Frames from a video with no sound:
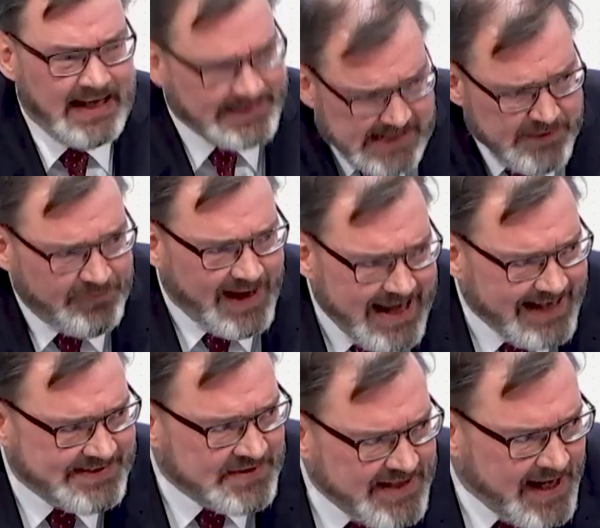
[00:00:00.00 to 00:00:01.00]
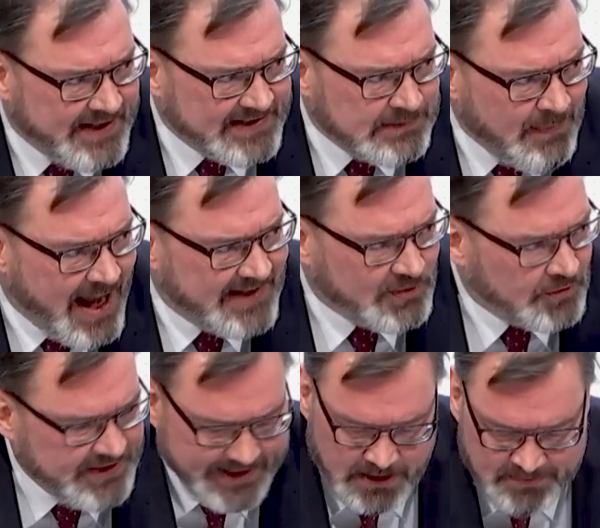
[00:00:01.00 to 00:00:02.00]
Sie verlassen jedes Maß
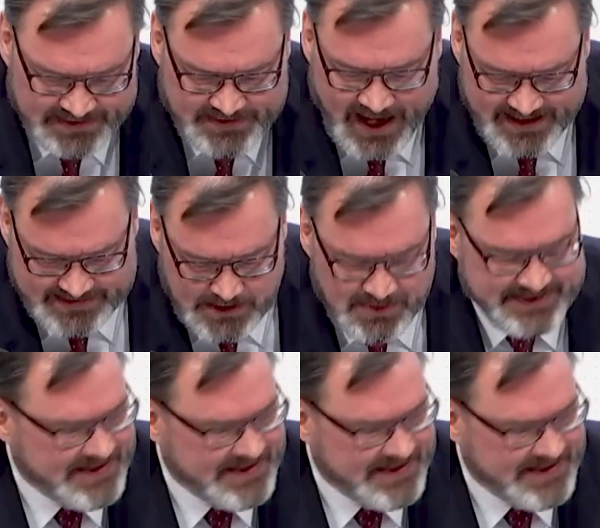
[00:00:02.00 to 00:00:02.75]
und jede Mitte, Herr Siebel.